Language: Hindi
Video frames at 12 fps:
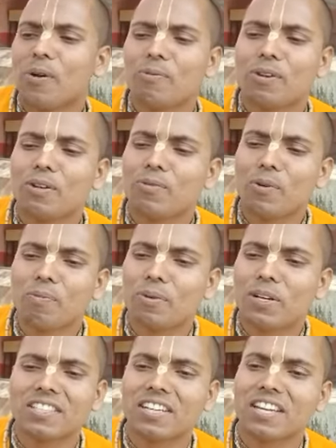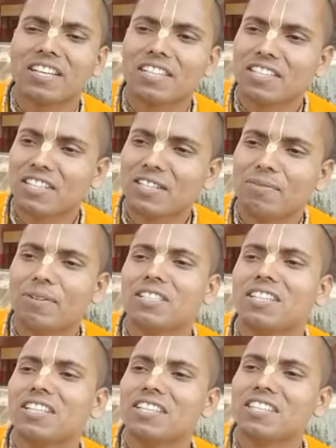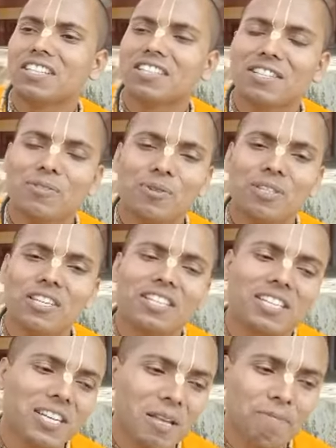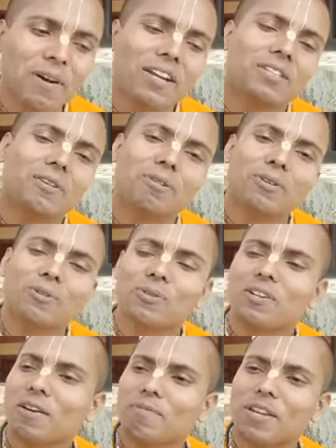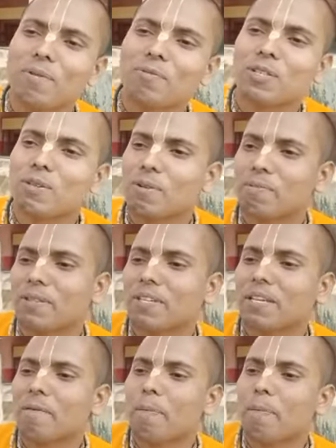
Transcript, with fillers: और फिर वो फंस गए इन द सेंस फंस गए इन द सेंस वो दे, दे नहीं पा रहे तो फिर उन्होंने अपने आप को समर्पित